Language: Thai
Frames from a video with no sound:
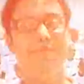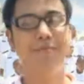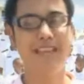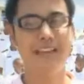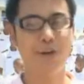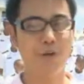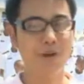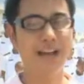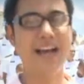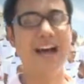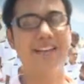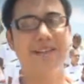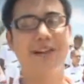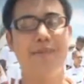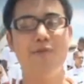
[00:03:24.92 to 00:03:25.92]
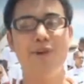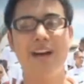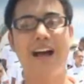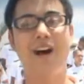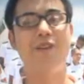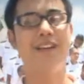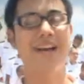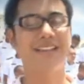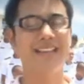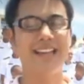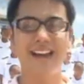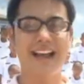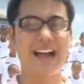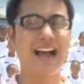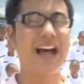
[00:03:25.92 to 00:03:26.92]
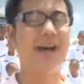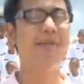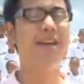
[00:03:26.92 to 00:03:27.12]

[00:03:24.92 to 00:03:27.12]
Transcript: นั้นมันก็ต้องหาส่วนประกอบมาให้ครบ เพื่อเป็นอาหาร